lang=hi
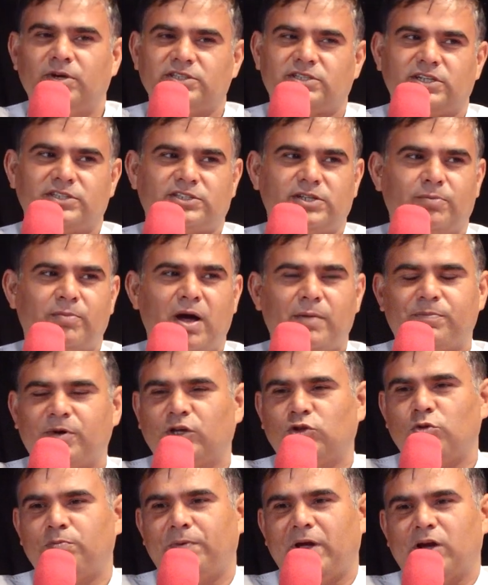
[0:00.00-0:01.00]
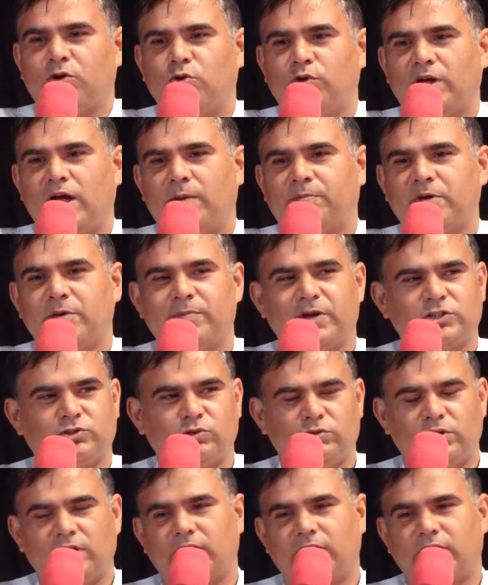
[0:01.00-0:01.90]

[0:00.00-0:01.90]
मैं सर सब आपका तो पैक हो गया आपके पास तो